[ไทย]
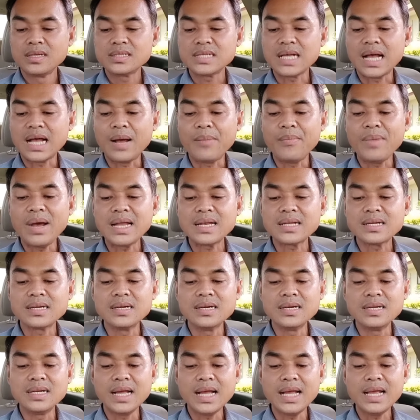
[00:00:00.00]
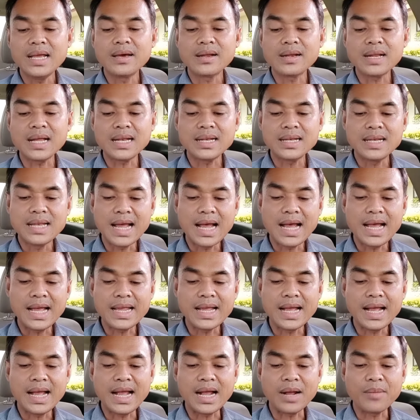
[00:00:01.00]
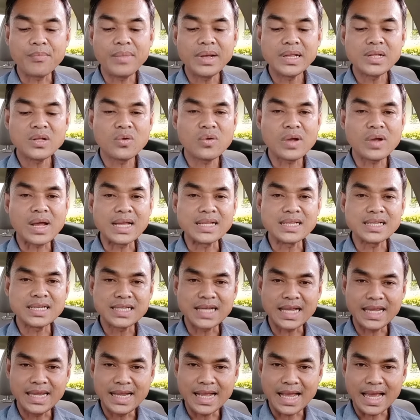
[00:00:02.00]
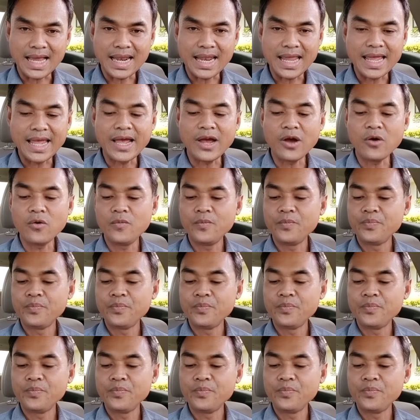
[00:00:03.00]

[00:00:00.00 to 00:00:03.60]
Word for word: สามารถคืนให้รัฐได้หากไม่ต้องการจะใช้งานแล้ว